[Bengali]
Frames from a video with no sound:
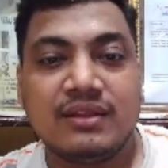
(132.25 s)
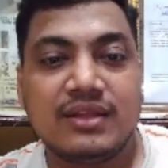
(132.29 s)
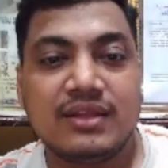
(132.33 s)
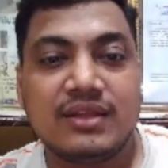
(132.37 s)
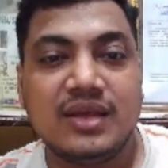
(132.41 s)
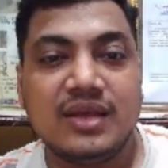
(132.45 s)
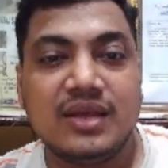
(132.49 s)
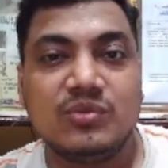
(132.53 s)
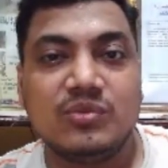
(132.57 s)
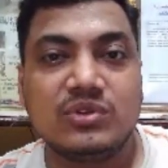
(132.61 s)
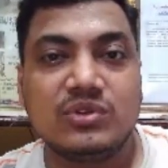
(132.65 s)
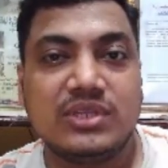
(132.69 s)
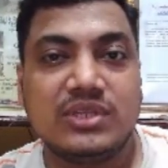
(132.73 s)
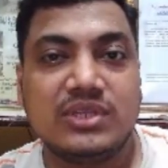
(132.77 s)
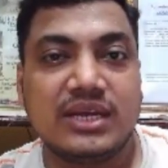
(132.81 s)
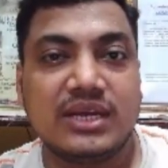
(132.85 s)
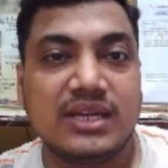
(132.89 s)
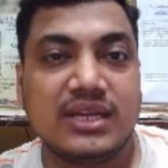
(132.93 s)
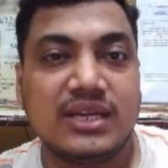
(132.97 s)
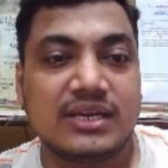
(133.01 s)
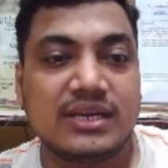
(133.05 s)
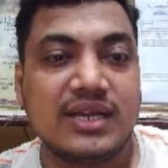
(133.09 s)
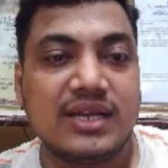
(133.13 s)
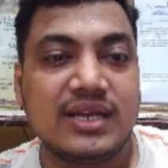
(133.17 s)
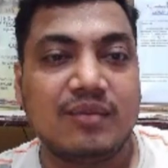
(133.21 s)
এই মুহূর্তে এটি
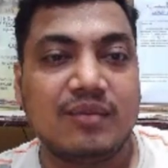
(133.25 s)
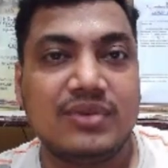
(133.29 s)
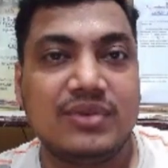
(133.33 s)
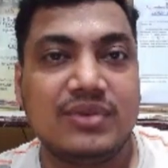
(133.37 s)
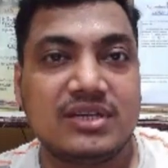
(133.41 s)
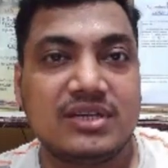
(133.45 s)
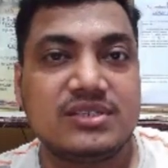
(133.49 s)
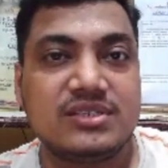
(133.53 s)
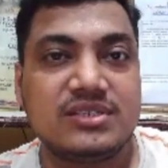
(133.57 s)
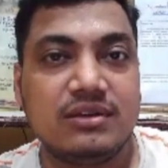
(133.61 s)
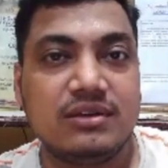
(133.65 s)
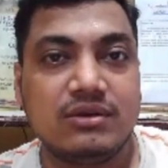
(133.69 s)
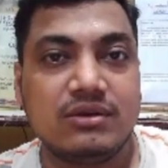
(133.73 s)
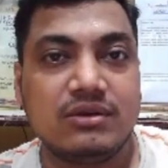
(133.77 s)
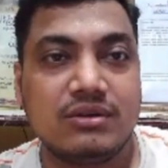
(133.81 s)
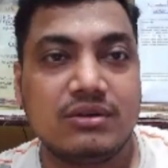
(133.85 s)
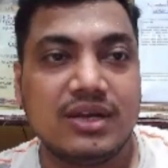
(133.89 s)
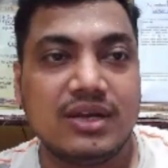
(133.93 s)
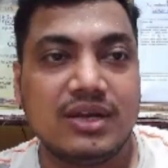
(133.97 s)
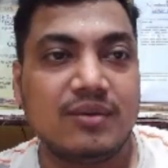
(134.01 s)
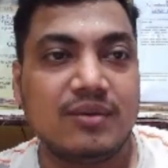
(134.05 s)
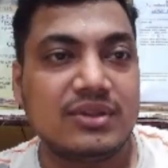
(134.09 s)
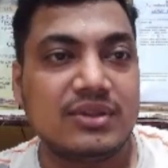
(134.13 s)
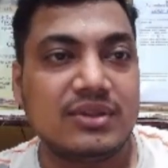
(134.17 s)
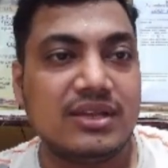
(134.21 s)
একটি আপডেট ছিল
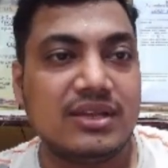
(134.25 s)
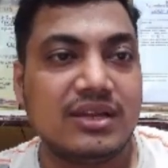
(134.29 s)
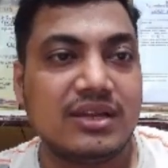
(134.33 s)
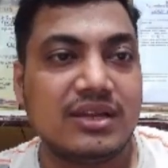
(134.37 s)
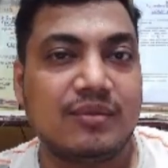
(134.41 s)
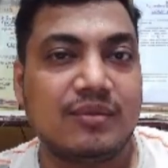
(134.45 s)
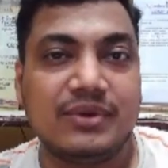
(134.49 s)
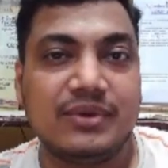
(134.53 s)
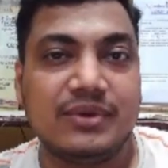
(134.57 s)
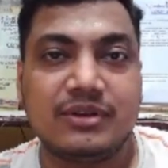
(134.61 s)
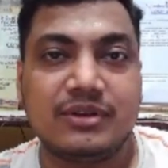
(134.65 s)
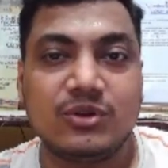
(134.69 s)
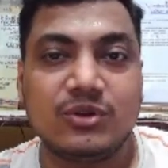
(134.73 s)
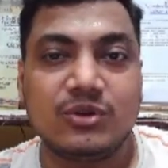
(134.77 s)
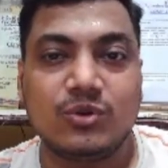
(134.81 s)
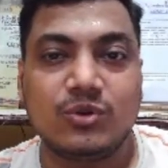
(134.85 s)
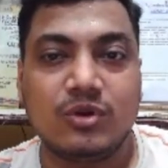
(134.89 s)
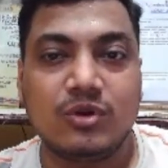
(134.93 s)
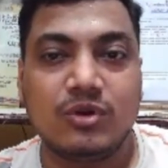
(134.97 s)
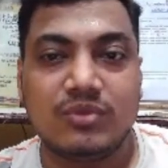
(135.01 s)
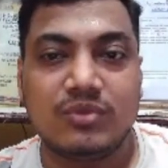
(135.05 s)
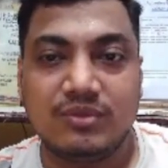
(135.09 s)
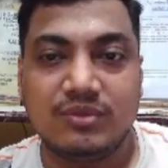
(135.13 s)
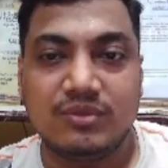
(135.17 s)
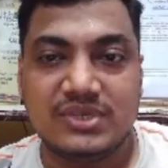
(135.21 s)
আমাদের আপডেট তো কোনো
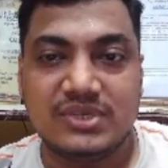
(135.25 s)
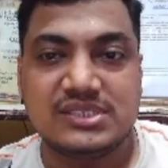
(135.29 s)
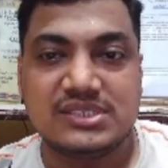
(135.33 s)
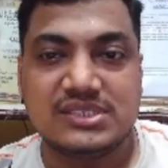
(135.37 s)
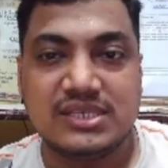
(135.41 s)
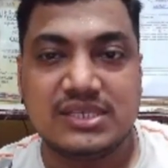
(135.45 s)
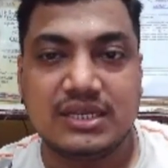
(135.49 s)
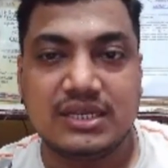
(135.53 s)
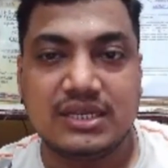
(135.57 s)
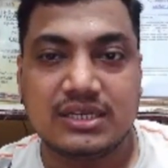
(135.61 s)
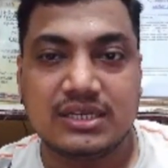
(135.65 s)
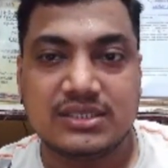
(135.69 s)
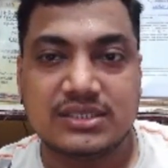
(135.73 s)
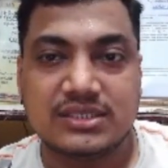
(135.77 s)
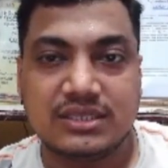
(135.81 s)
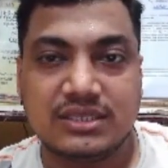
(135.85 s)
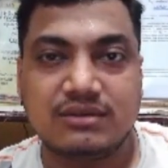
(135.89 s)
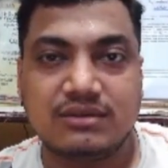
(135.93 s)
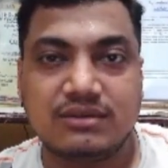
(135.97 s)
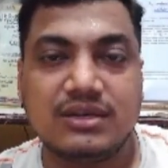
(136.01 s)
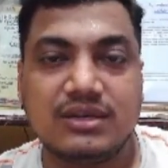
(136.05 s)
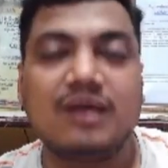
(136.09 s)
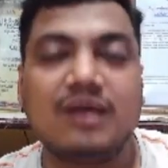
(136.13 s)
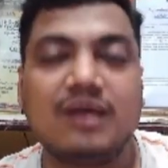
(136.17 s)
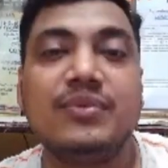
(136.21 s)
আমরা মিস দিই না সেই
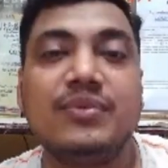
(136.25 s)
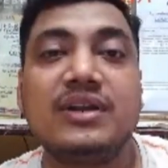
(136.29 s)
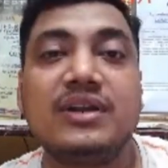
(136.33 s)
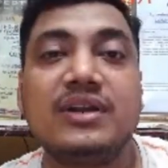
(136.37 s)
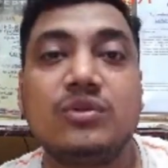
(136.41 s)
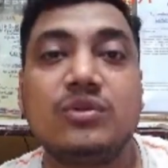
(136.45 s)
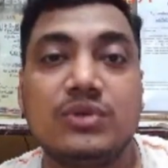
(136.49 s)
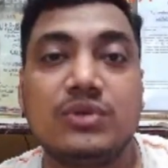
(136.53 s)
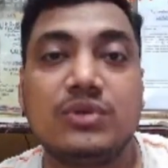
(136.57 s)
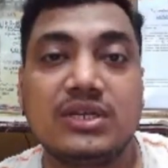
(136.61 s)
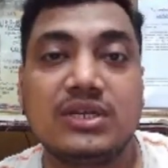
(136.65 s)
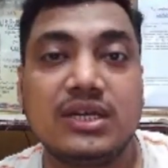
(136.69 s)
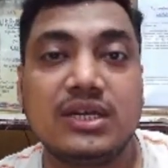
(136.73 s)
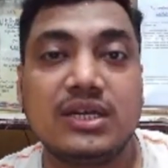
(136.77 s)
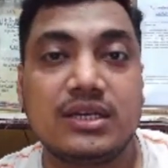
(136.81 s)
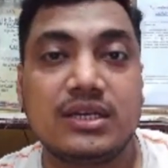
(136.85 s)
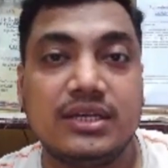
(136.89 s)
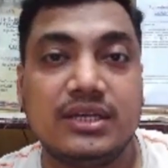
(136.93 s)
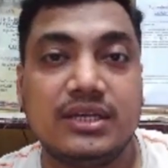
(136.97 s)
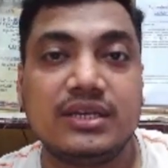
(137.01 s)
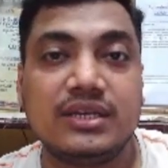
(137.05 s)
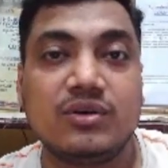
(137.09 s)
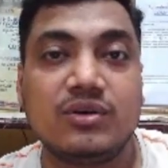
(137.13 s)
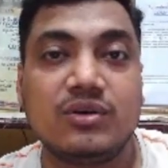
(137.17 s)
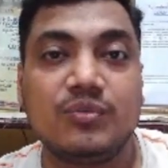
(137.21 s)
ধরনের আপডেট তোমাদের একটি
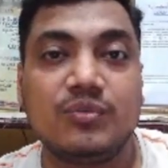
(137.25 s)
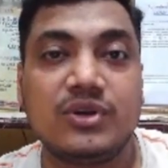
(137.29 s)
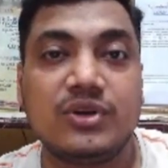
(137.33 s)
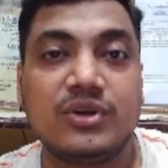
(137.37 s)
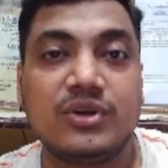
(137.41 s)
কম্পিউটার